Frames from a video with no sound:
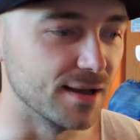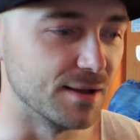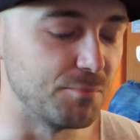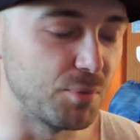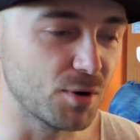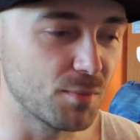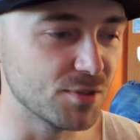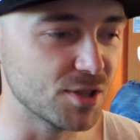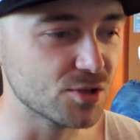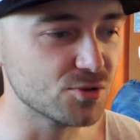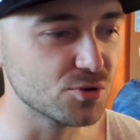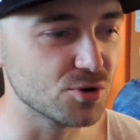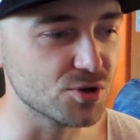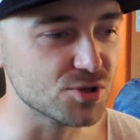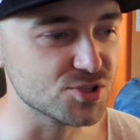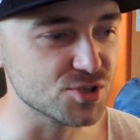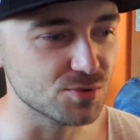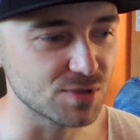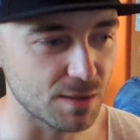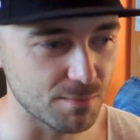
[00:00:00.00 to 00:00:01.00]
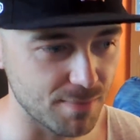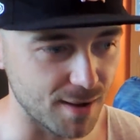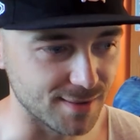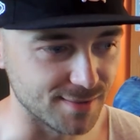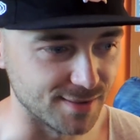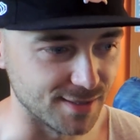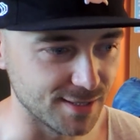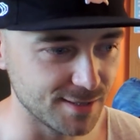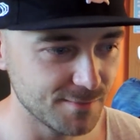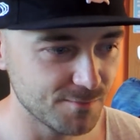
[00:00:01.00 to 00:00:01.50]
E, Pokémony, które są na
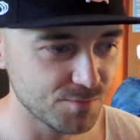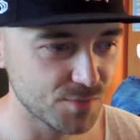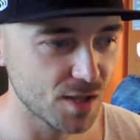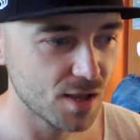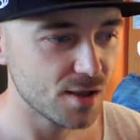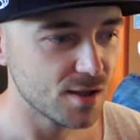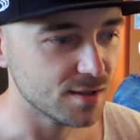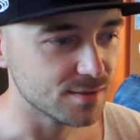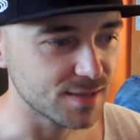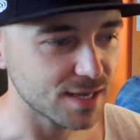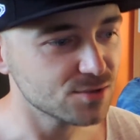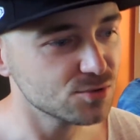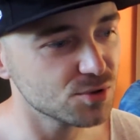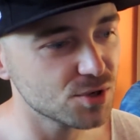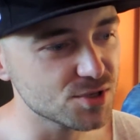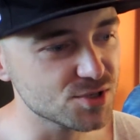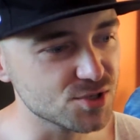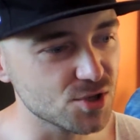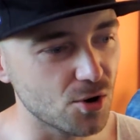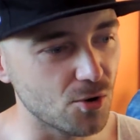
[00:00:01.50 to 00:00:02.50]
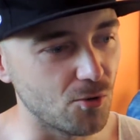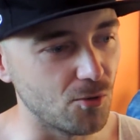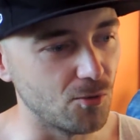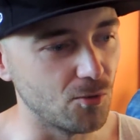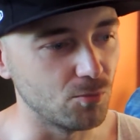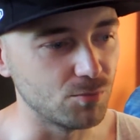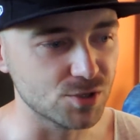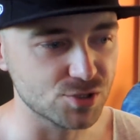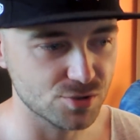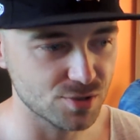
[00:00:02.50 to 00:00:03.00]
body, te, które są
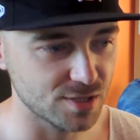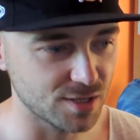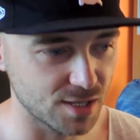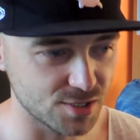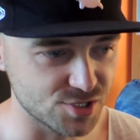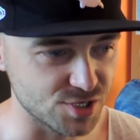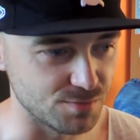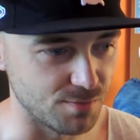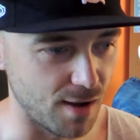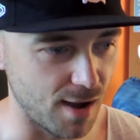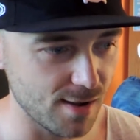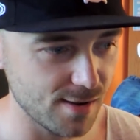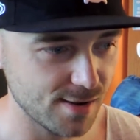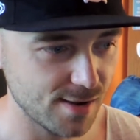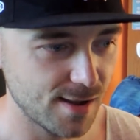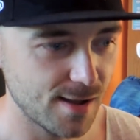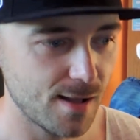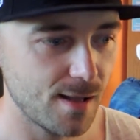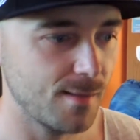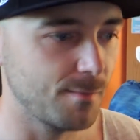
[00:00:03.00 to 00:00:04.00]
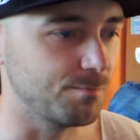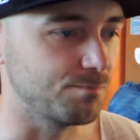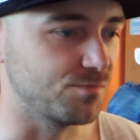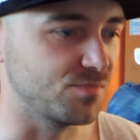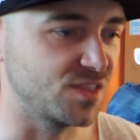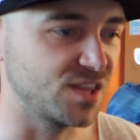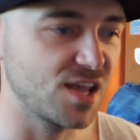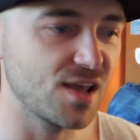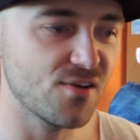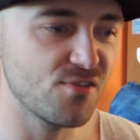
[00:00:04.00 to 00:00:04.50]
umieszczone na gymach,
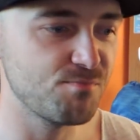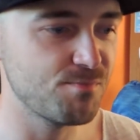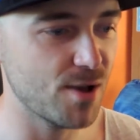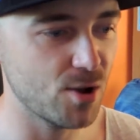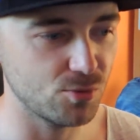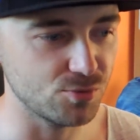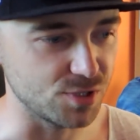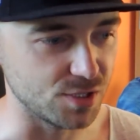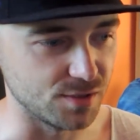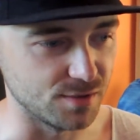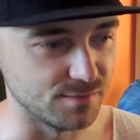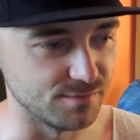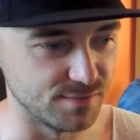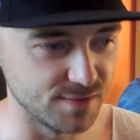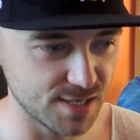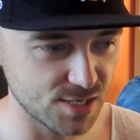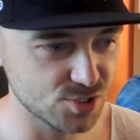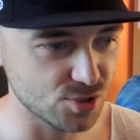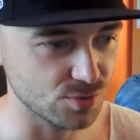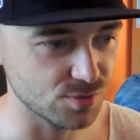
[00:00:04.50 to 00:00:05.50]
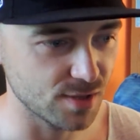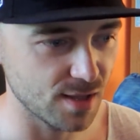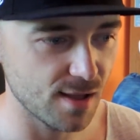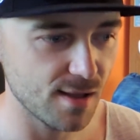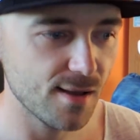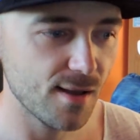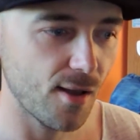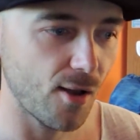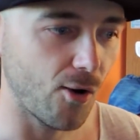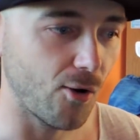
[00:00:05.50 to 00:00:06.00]
nie w pełni
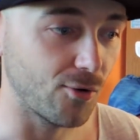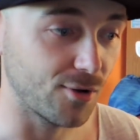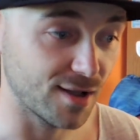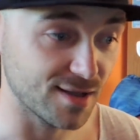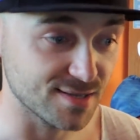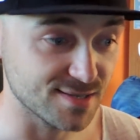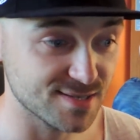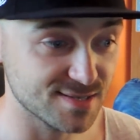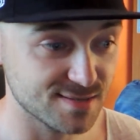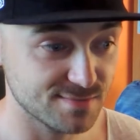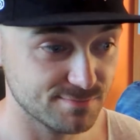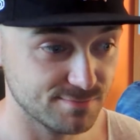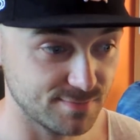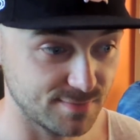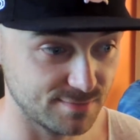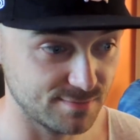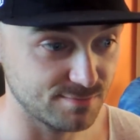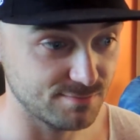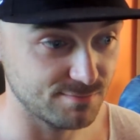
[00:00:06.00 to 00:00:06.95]
wyleczone oraz